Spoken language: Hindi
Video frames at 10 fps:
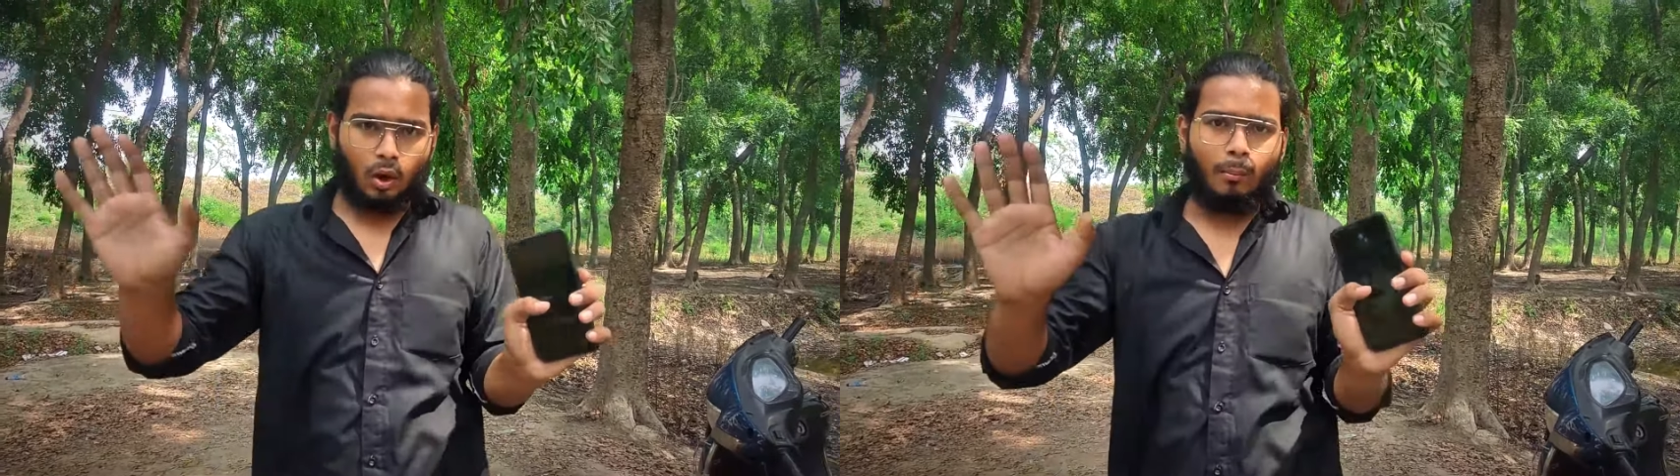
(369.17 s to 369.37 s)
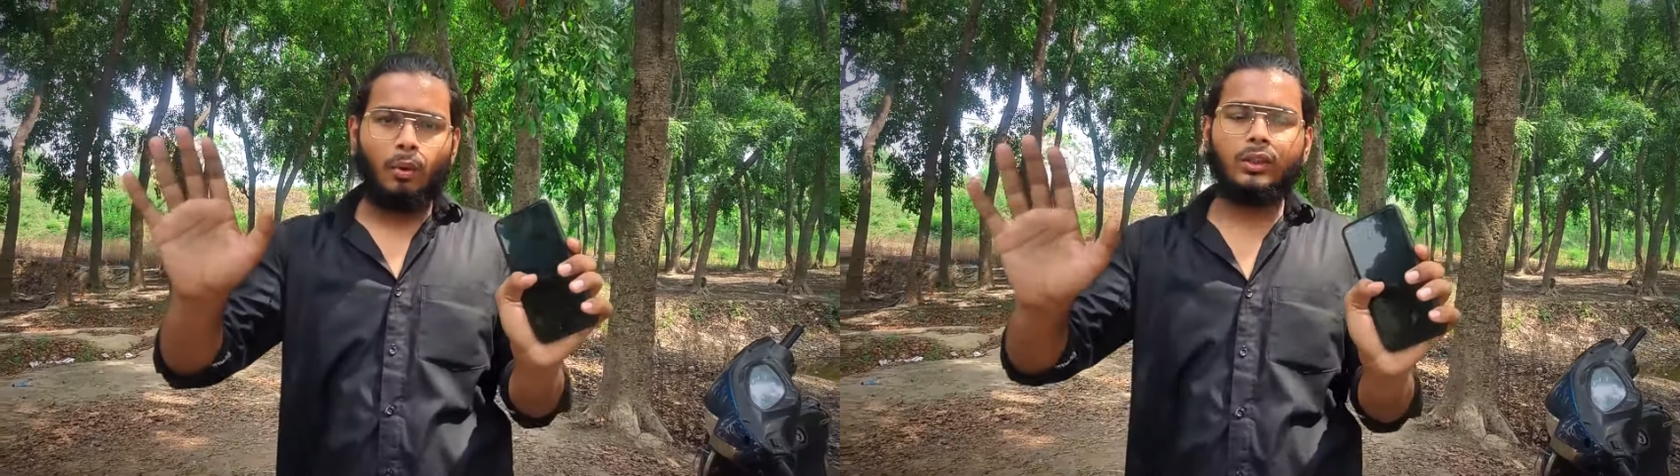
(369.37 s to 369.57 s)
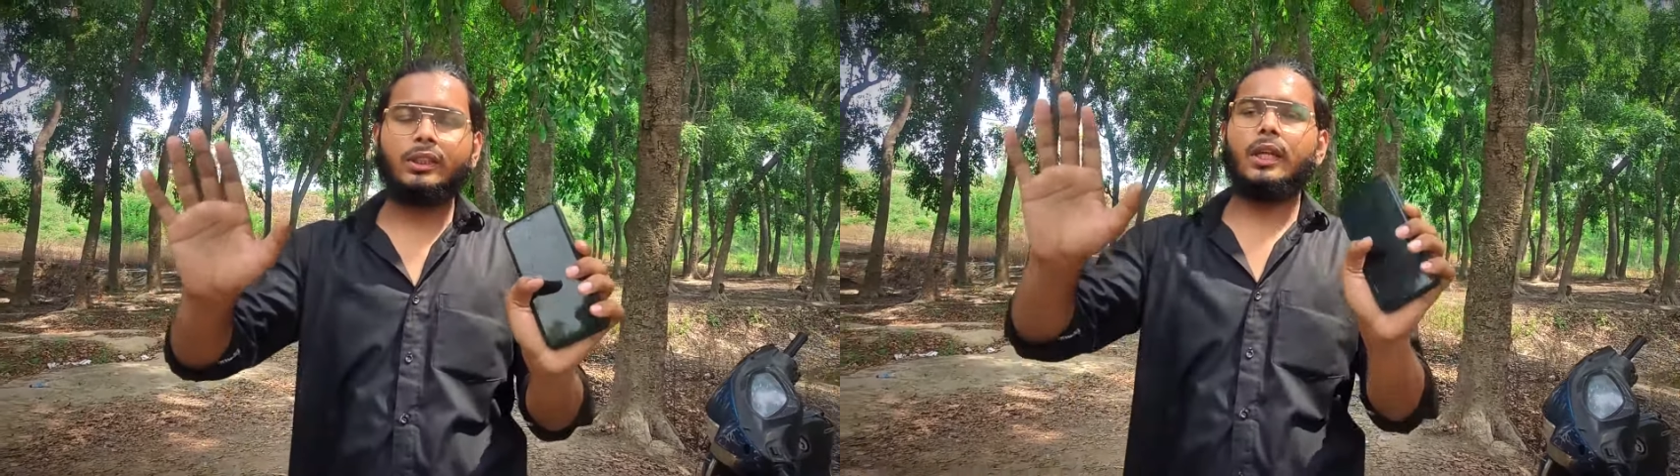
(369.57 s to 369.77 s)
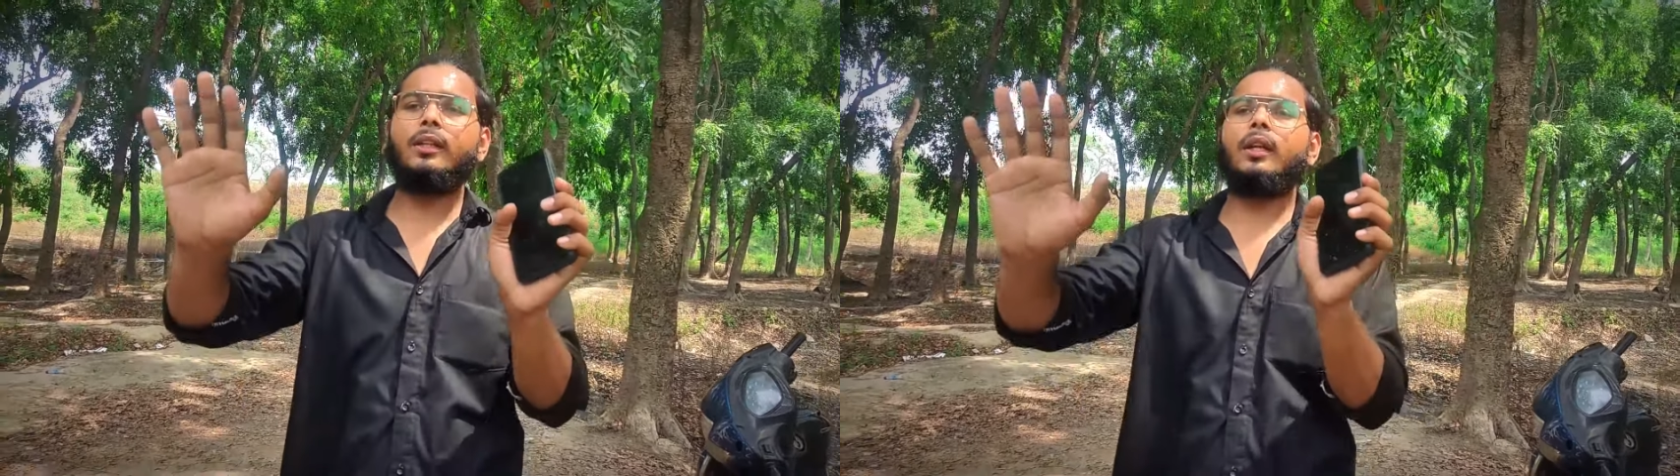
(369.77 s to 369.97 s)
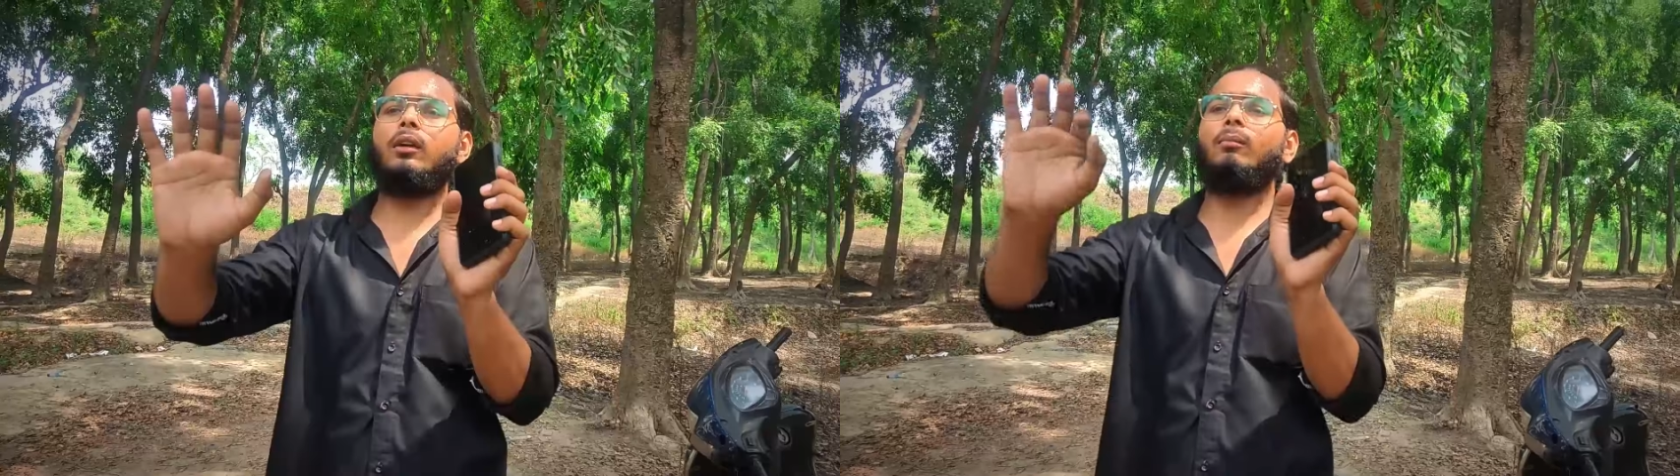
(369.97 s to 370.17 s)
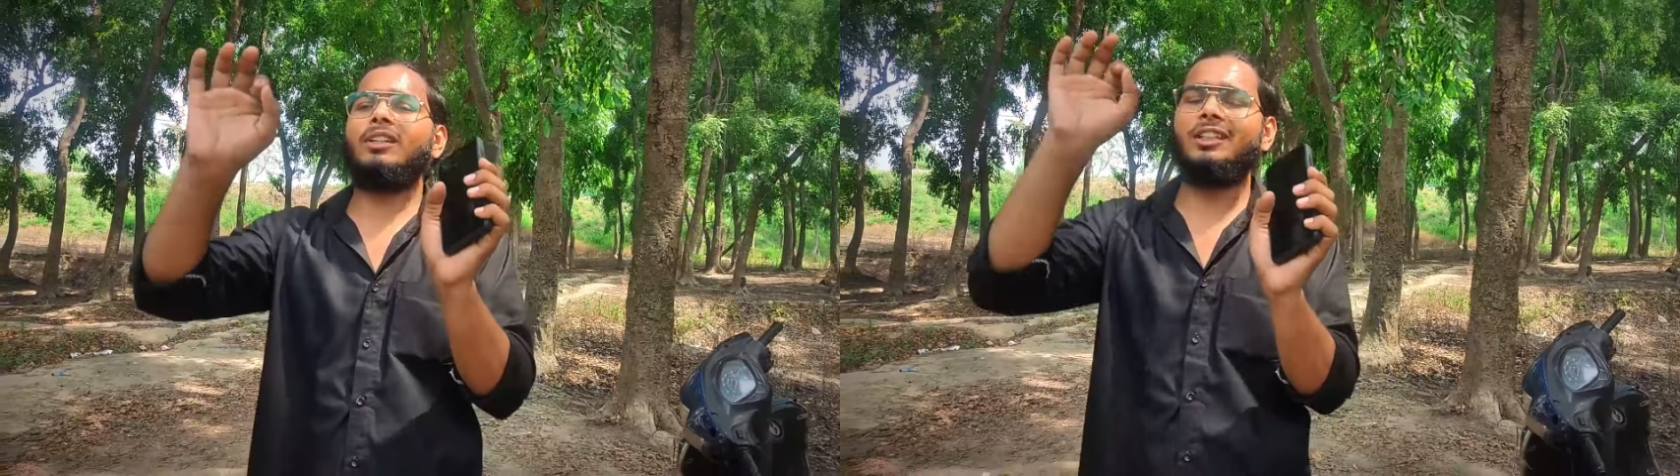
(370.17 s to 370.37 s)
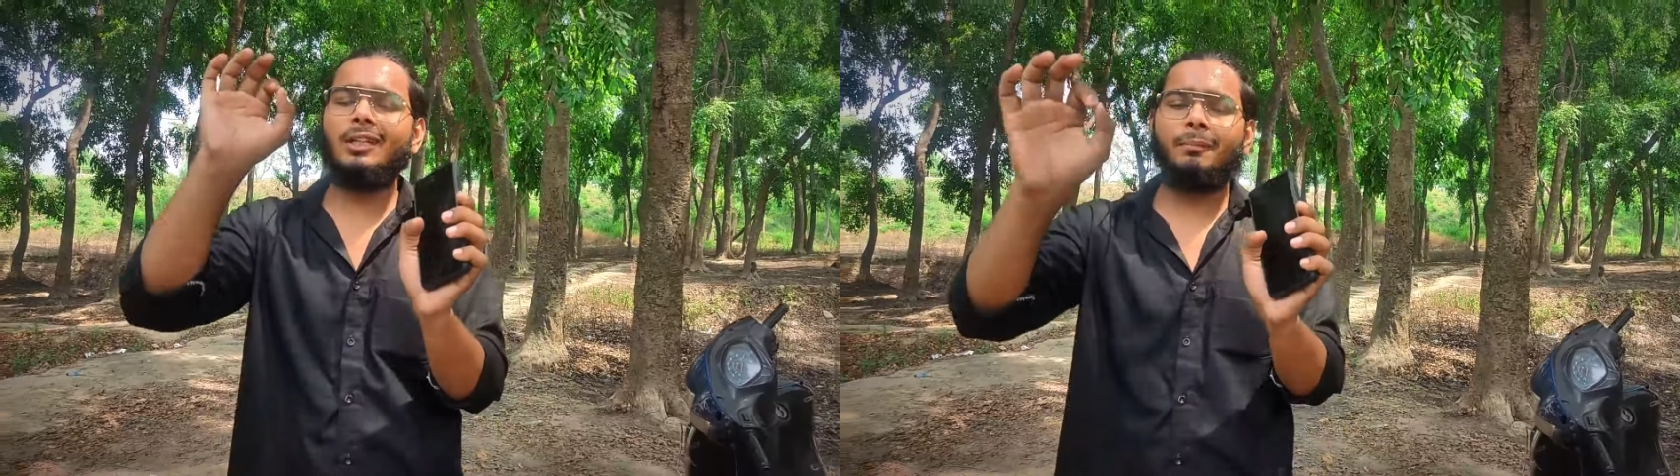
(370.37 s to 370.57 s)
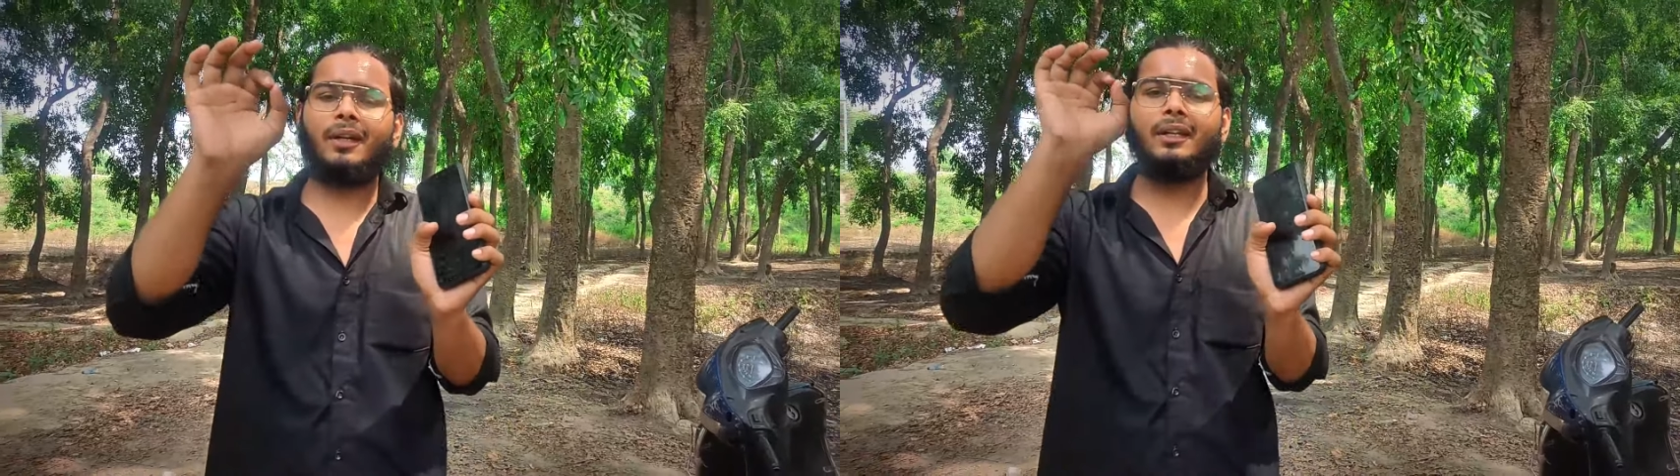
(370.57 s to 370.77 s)
कॉम्बो जिसके अंदर
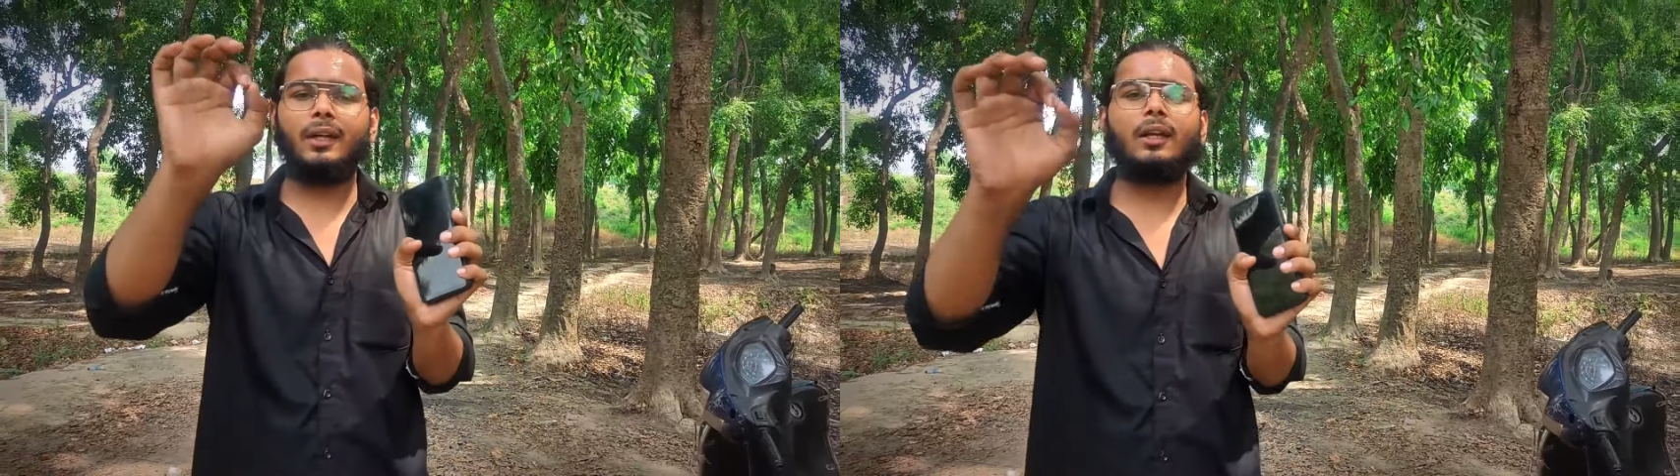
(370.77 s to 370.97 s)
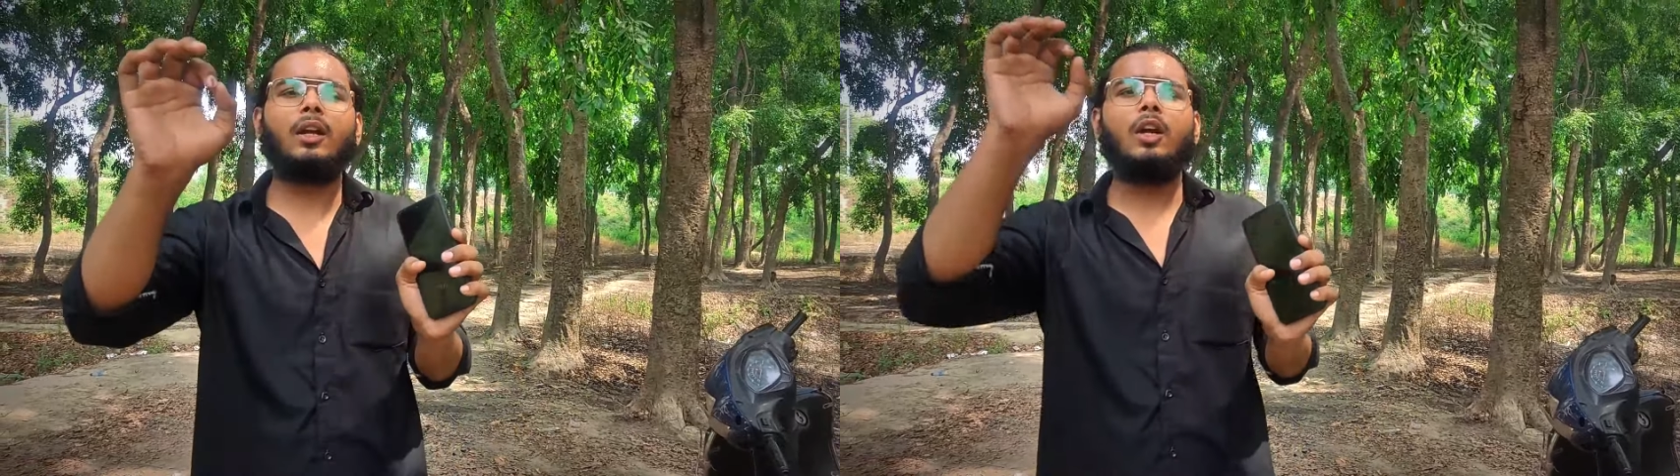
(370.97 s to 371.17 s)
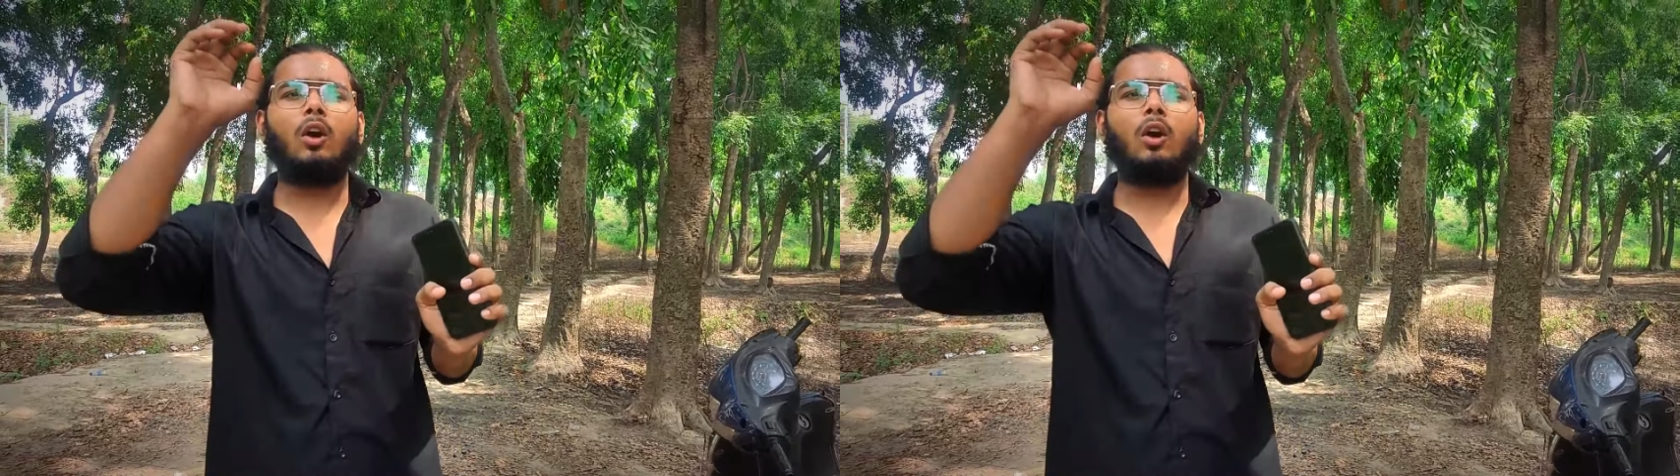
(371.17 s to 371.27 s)
मशीन प्रिंटर